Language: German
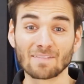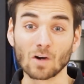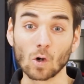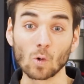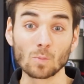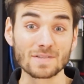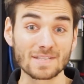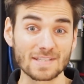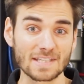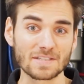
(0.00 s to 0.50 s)

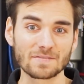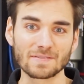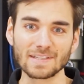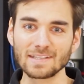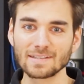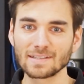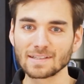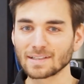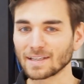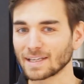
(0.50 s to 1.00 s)
warum ist es
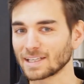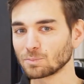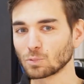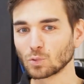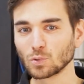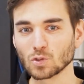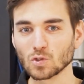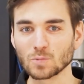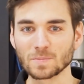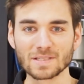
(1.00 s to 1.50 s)
wichtig, eine
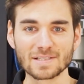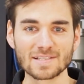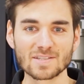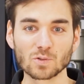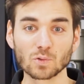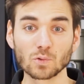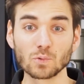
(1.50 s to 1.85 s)
Motorspindel zu